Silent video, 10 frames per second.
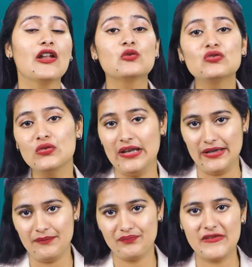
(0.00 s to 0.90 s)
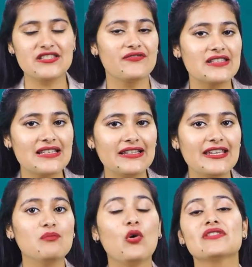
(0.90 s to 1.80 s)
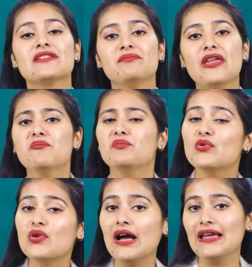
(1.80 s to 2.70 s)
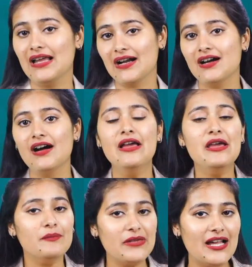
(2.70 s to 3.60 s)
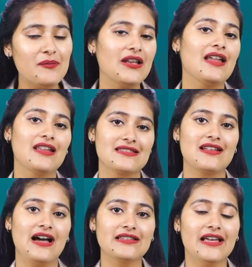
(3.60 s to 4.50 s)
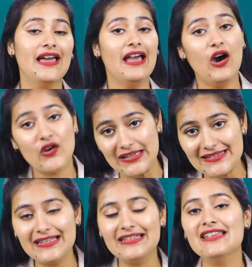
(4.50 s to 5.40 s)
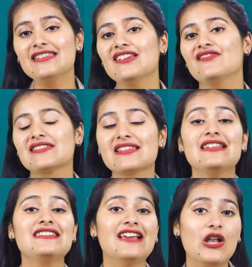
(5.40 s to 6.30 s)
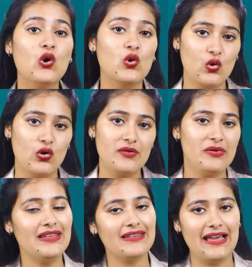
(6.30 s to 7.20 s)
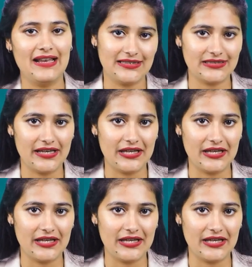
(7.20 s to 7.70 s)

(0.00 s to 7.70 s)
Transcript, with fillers: अनुकूल है इस फसल के मौसम में पूरा इलाका पीला पीला नजर आता है और इसीलिए ये फसल येलो गोल्ड भी कहलाता